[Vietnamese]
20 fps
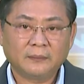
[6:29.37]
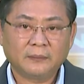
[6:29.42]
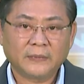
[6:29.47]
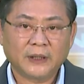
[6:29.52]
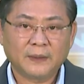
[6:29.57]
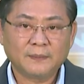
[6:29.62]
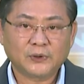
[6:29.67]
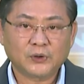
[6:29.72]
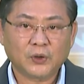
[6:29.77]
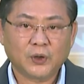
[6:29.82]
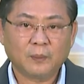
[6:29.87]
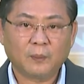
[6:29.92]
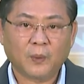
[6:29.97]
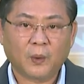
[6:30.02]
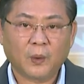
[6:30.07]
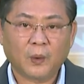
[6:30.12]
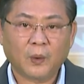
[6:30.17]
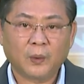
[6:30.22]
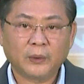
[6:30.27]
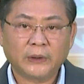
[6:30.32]
Điểm số
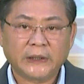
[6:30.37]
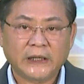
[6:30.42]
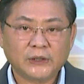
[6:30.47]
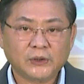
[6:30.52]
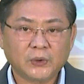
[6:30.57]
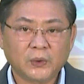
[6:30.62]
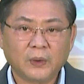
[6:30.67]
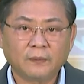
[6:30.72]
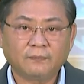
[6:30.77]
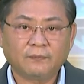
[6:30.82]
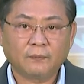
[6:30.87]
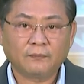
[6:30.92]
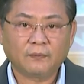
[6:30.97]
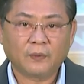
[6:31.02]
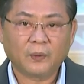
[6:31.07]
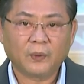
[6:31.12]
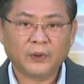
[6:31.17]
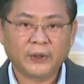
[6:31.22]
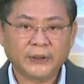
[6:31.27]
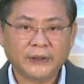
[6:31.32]
bộ chỉ số phục
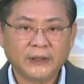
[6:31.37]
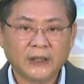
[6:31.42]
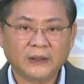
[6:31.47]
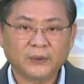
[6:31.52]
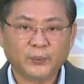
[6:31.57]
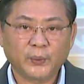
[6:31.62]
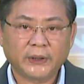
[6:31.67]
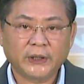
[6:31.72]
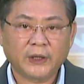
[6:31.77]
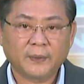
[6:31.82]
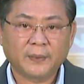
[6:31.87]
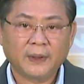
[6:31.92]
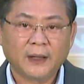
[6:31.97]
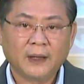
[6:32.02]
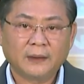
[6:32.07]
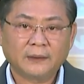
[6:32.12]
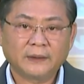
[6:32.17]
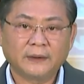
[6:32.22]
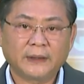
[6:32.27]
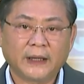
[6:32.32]
vụ người dân doanh nghiệp
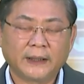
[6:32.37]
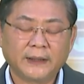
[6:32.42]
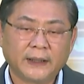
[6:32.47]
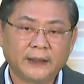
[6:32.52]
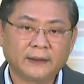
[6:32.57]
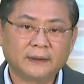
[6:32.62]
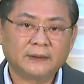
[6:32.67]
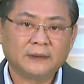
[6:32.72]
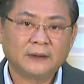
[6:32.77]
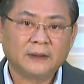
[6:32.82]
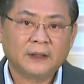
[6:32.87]
được cải thiện,